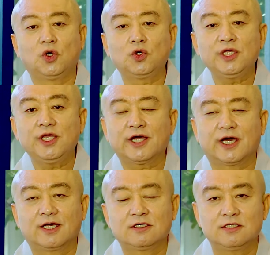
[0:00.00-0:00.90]
교리에
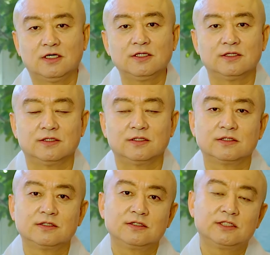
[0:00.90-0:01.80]
관한 것은
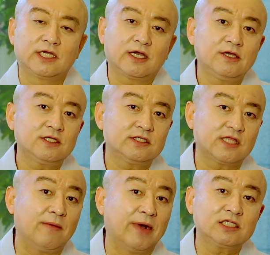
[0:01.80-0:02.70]
제가 여기서
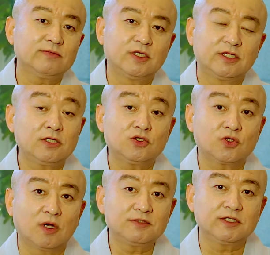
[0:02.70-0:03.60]
다 말씀을 드릴
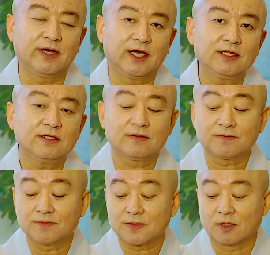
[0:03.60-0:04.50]
수가 없지만
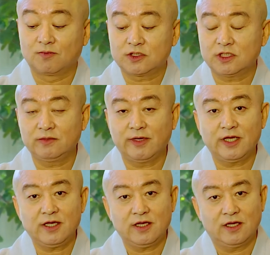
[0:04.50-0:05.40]

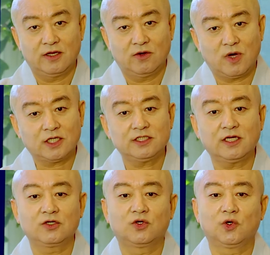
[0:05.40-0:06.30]
부처님의
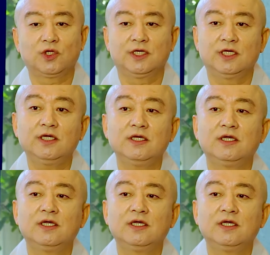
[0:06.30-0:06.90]
확실한 교리